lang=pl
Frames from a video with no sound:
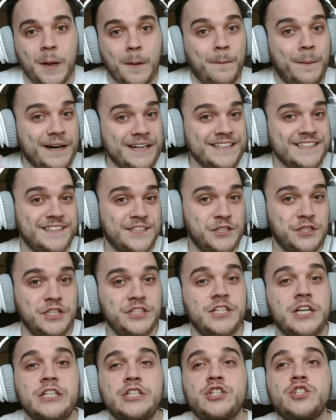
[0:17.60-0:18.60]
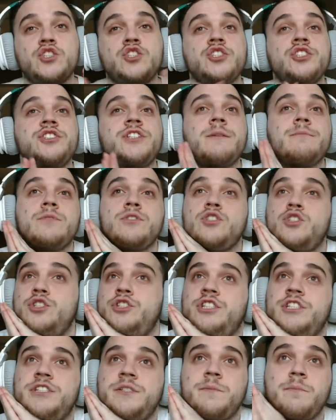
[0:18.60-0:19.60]
Bardzo się cieszę życiem i
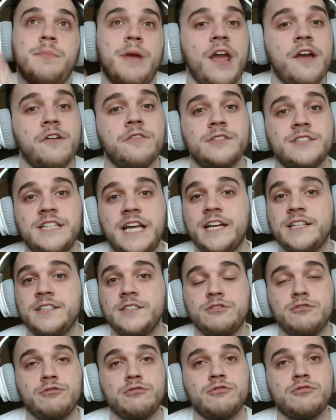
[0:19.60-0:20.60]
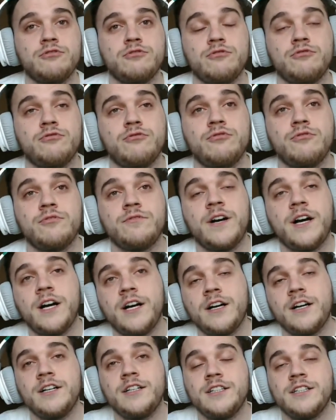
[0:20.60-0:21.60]
życie jest piękne i
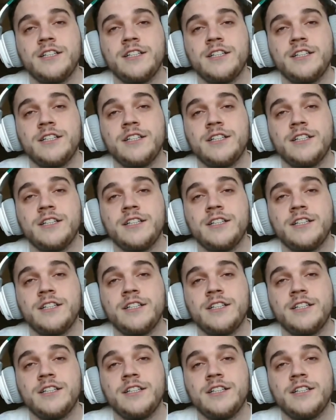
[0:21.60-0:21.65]
kurwa...